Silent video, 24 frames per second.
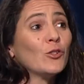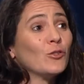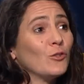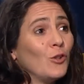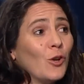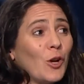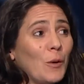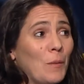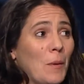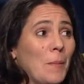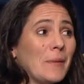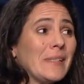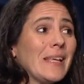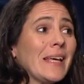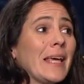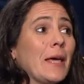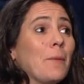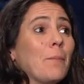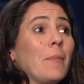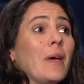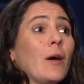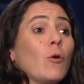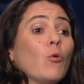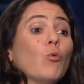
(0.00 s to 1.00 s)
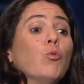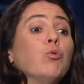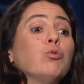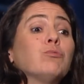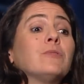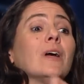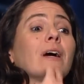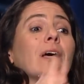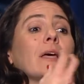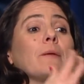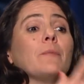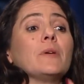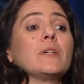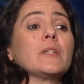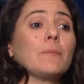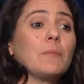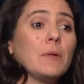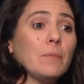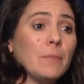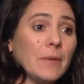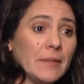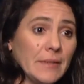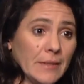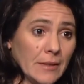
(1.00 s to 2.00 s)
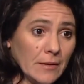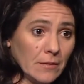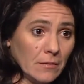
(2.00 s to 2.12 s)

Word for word: que me pasa es que me gusta que me llame pata.